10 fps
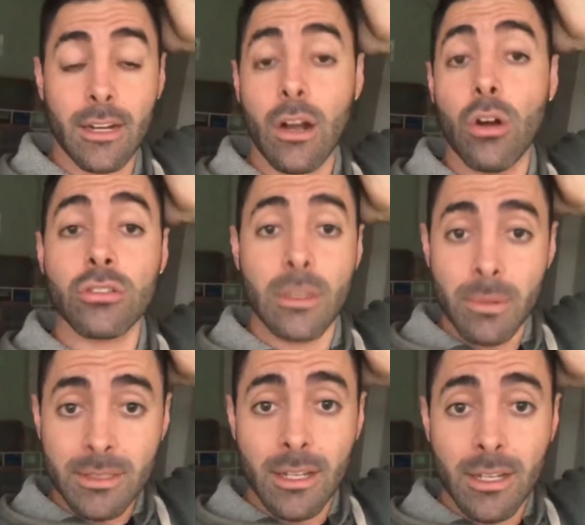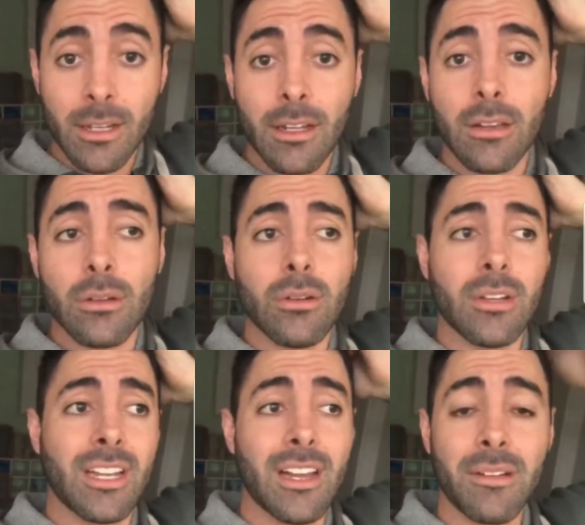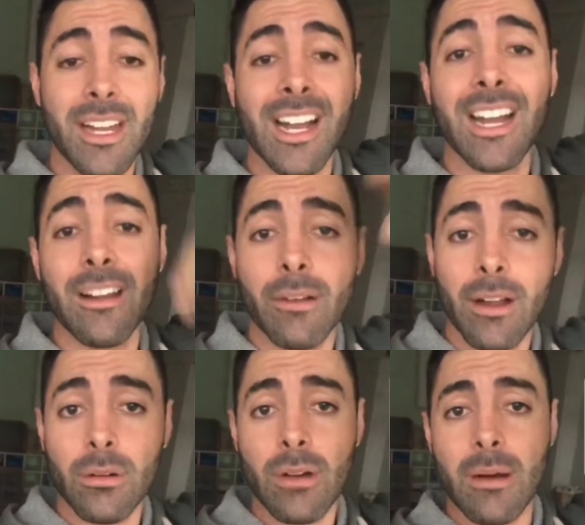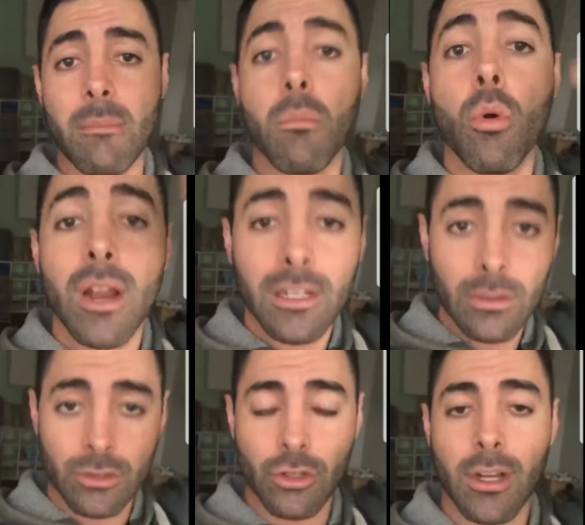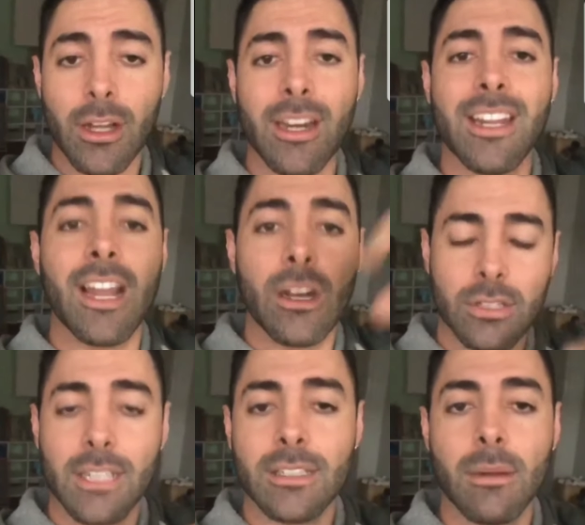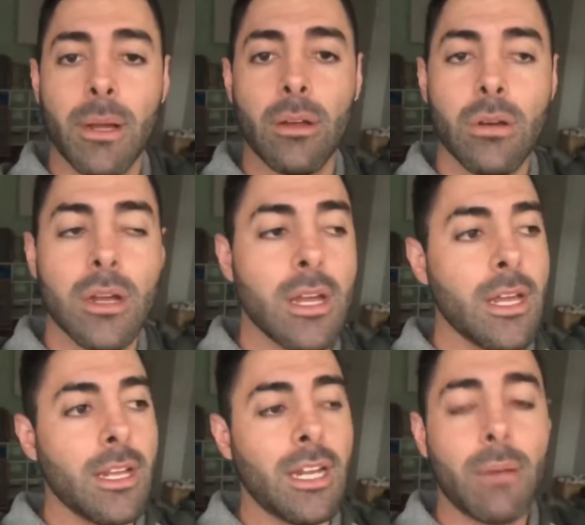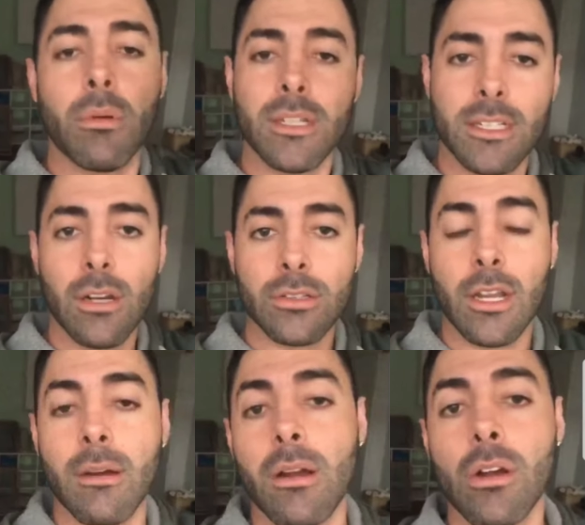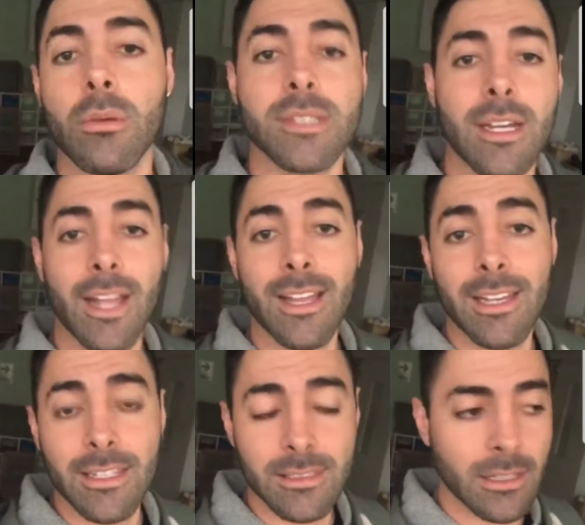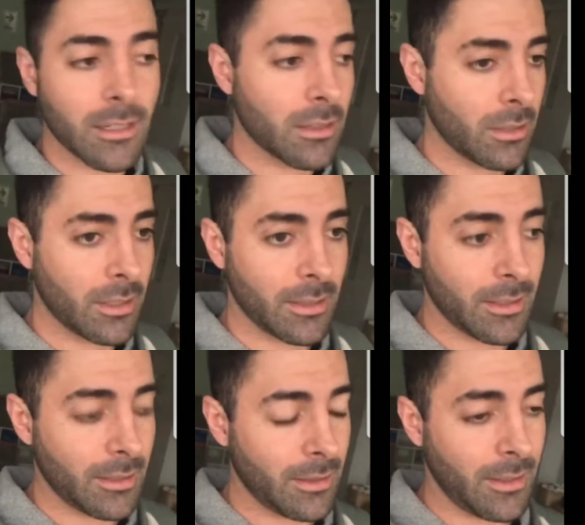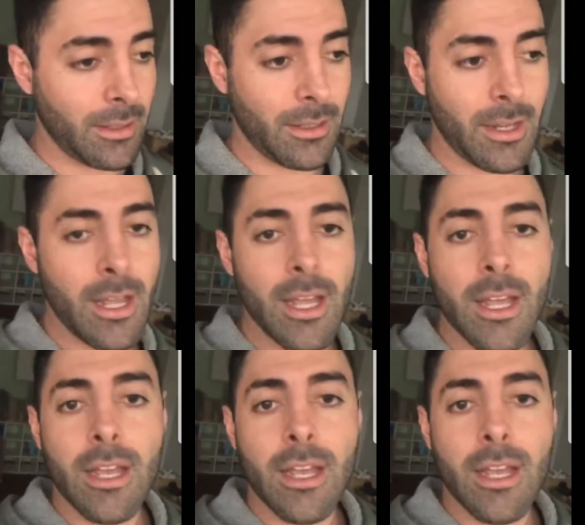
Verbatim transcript: El serenajo los ha perseguido y en la avenida Canevaro han vuelto a chocar y ahí los han atrapado y la policía los ha llevado a la comisaría del INSE. Eh,